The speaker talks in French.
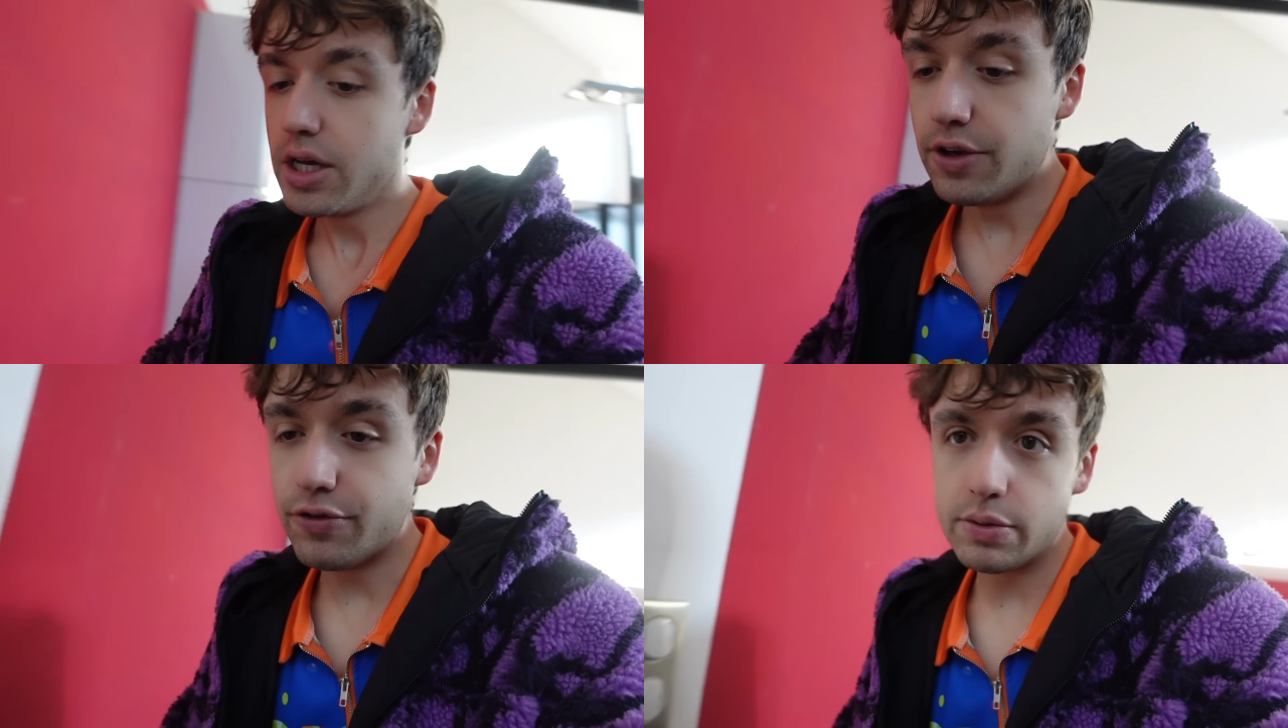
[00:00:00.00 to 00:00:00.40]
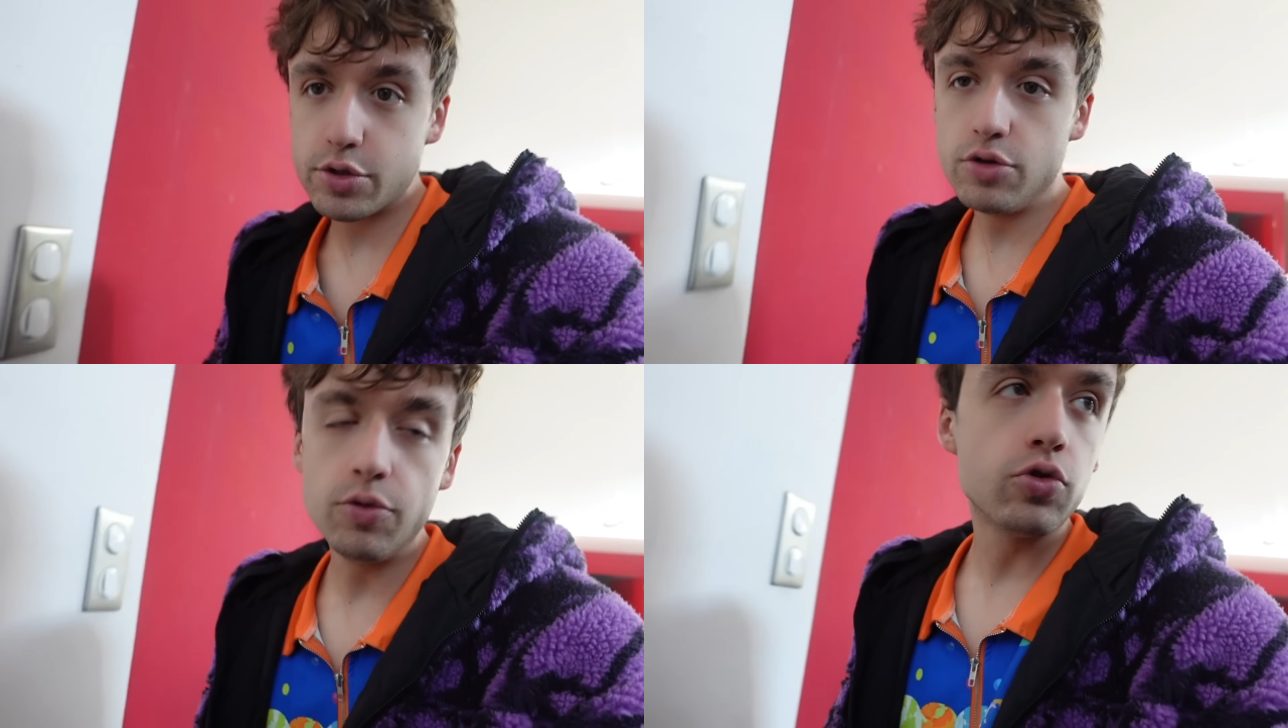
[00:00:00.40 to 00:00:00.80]
Il faut
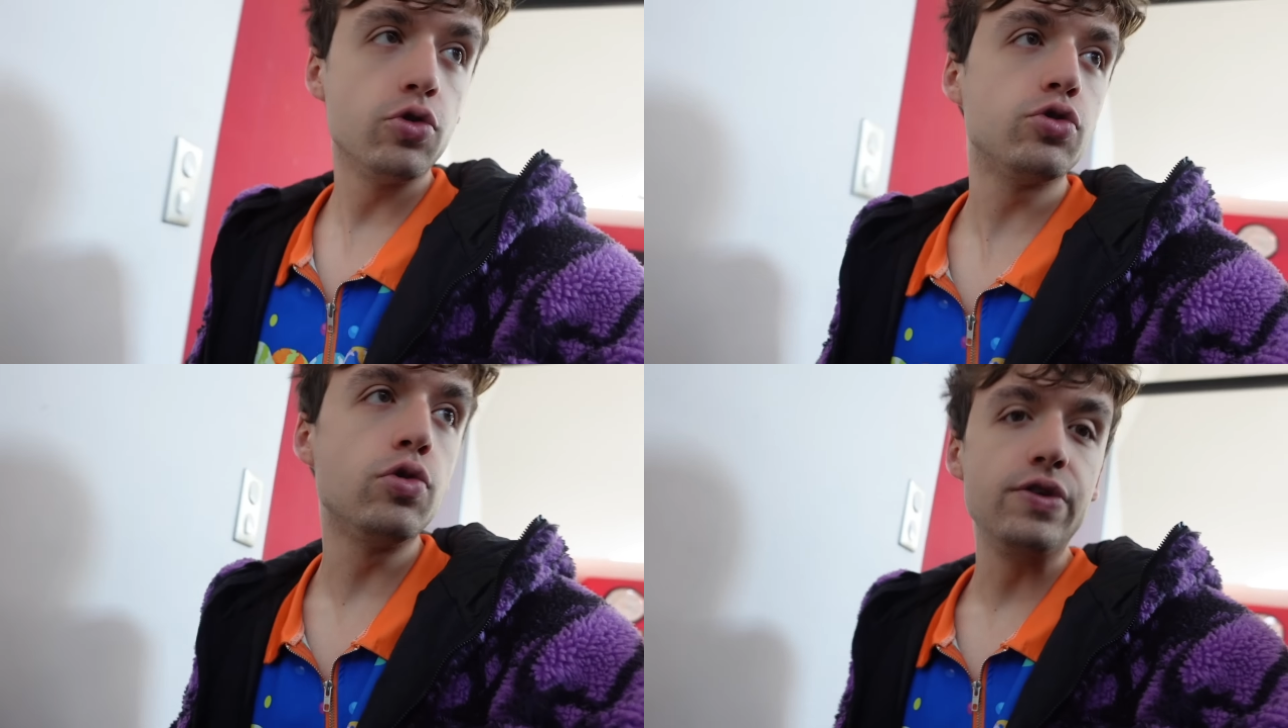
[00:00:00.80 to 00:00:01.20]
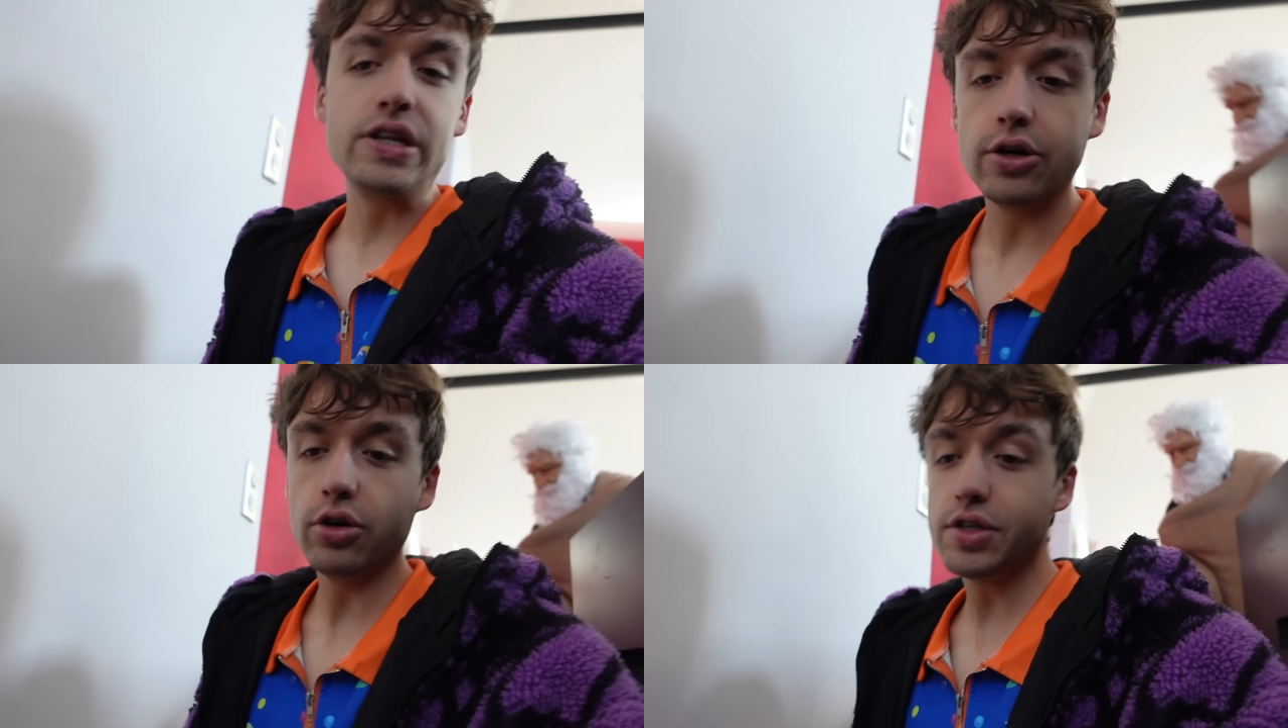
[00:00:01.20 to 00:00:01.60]
absolument qu'on retrouve
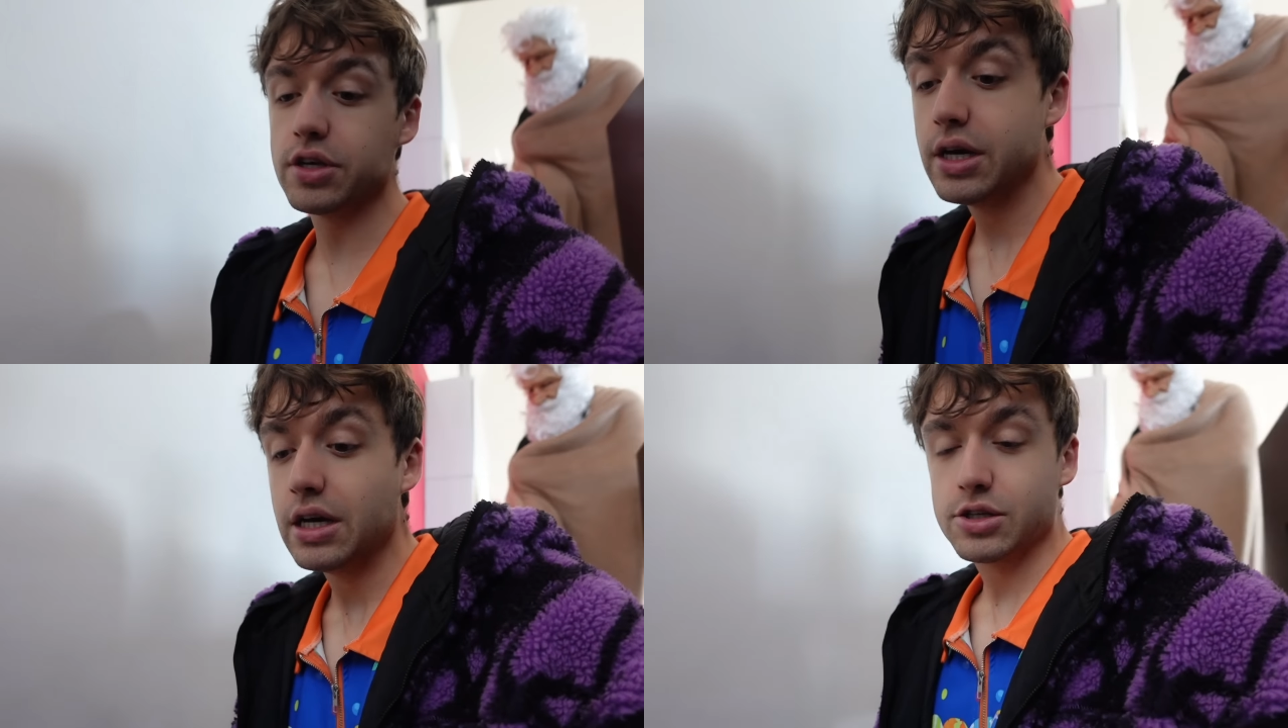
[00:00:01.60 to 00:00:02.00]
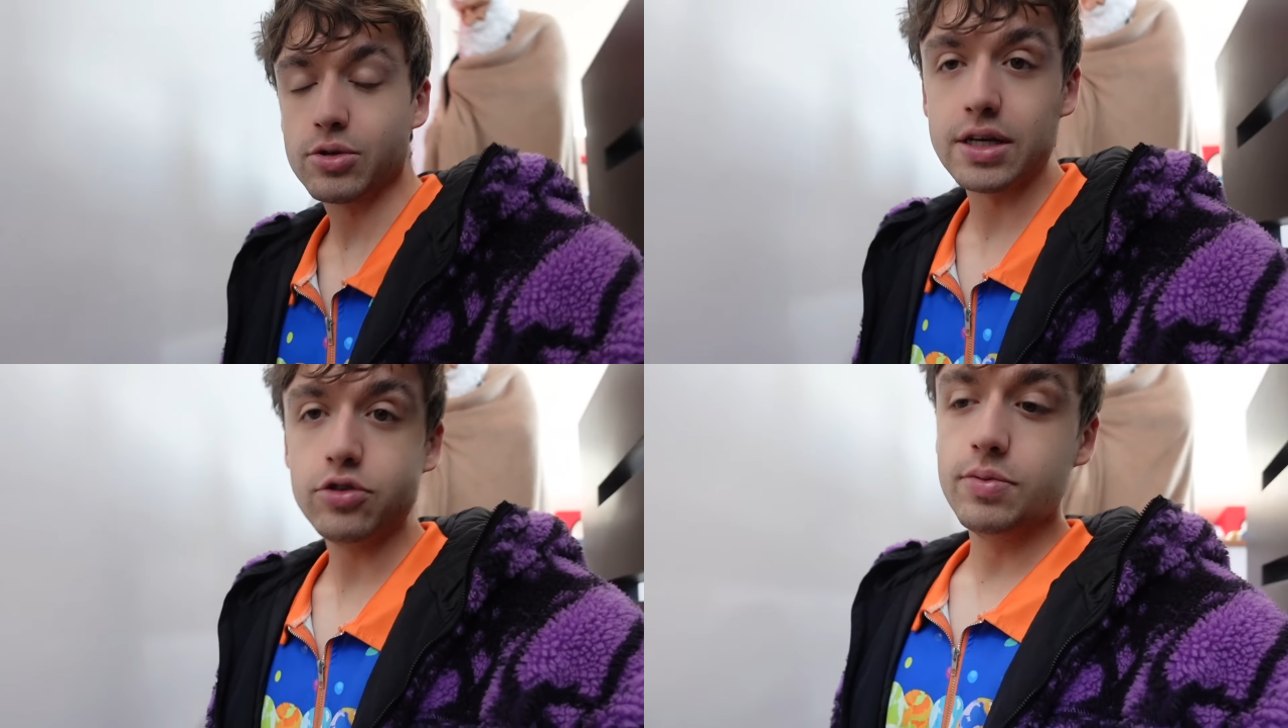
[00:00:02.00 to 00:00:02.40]
Lily Rose. Parce que
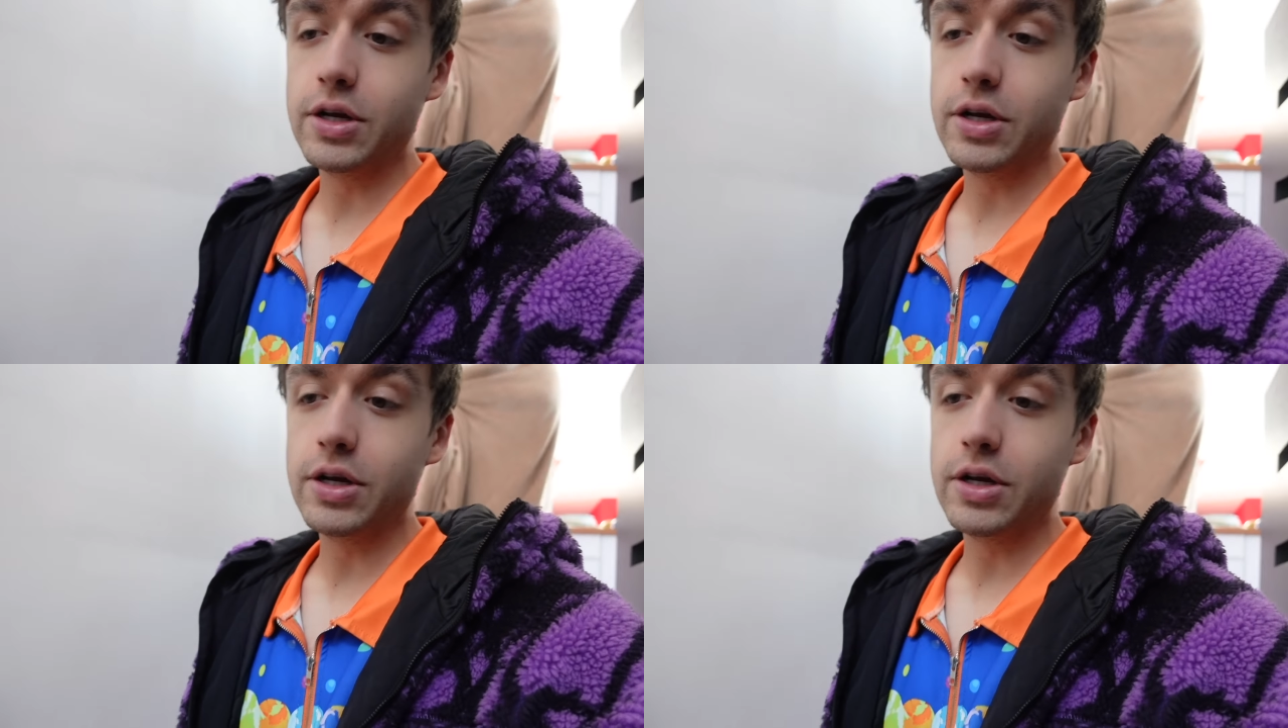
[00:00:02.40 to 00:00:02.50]
ça tombe,